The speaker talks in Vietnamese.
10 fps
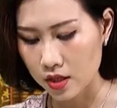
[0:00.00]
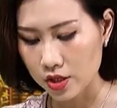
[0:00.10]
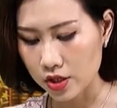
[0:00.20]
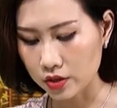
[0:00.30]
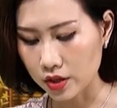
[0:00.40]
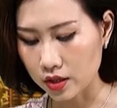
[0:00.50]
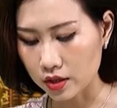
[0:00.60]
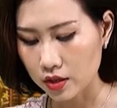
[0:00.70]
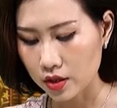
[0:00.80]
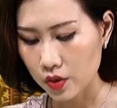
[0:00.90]
Sự
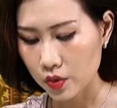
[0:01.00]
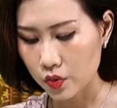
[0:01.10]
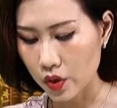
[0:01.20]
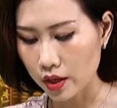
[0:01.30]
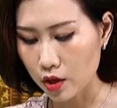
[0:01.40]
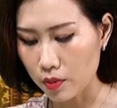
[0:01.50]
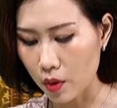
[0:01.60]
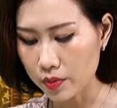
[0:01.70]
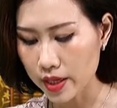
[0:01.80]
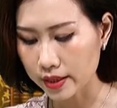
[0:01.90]
thật, chuyện con
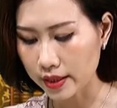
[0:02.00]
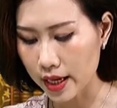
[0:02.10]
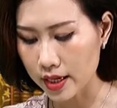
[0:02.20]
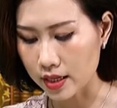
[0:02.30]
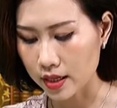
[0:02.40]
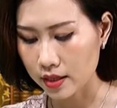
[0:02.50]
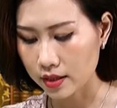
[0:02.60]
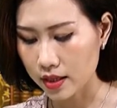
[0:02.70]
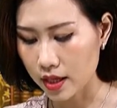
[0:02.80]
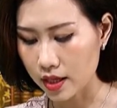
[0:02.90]
bóng đi Tây
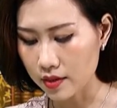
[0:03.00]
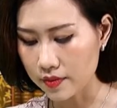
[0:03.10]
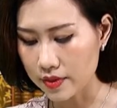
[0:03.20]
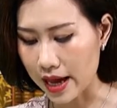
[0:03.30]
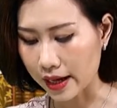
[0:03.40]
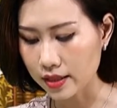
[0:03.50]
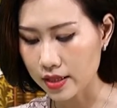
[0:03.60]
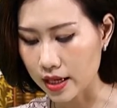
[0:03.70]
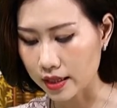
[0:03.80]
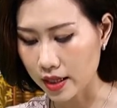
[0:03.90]
chỉ giản
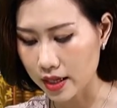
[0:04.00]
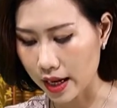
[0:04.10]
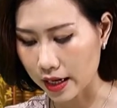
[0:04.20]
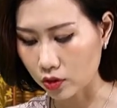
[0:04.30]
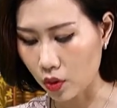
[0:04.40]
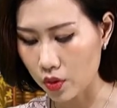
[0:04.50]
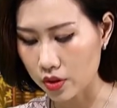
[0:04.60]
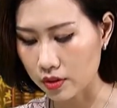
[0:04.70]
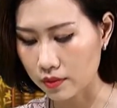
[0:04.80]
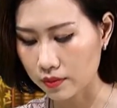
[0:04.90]
dị thế này
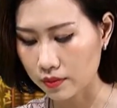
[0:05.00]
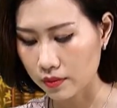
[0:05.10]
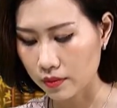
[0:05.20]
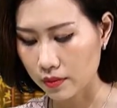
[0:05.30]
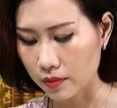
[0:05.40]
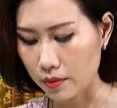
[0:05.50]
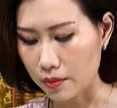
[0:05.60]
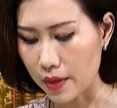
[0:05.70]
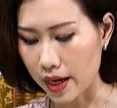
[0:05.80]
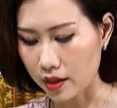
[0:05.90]
thôi.
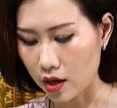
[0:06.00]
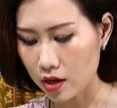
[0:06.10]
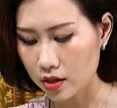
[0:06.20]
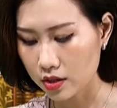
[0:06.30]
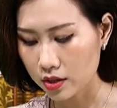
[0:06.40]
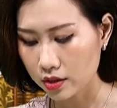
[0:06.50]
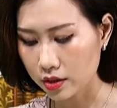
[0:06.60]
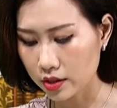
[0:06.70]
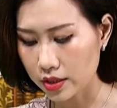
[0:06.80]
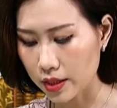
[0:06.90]
Mẹ nó,
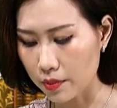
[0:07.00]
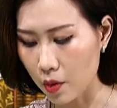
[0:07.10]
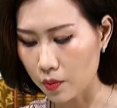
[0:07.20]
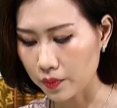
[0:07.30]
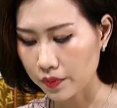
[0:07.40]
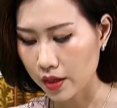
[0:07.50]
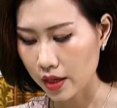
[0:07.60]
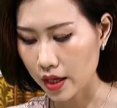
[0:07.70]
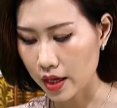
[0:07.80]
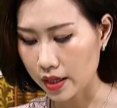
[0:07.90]
tức chị Bông,
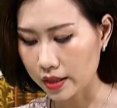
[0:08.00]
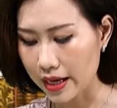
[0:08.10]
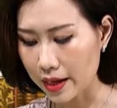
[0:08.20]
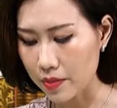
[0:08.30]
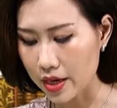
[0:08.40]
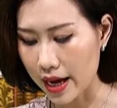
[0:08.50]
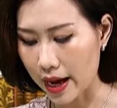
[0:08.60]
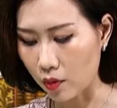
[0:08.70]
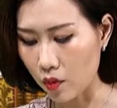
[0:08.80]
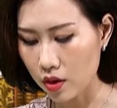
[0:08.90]
hiện đang bên
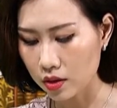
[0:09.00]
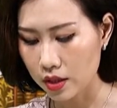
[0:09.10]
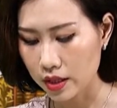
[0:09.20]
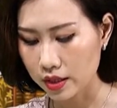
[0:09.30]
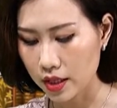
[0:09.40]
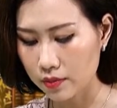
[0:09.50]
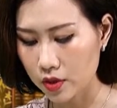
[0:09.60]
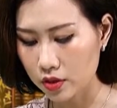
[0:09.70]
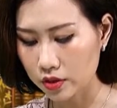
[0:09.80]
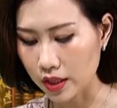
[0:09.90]
Hàn Quốc tìm
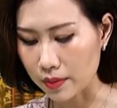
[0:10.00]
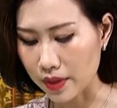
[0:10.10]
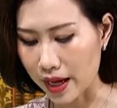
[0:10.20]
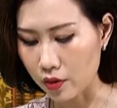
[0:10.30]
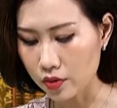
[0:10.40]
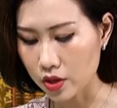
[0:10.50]
đường tìm nẻo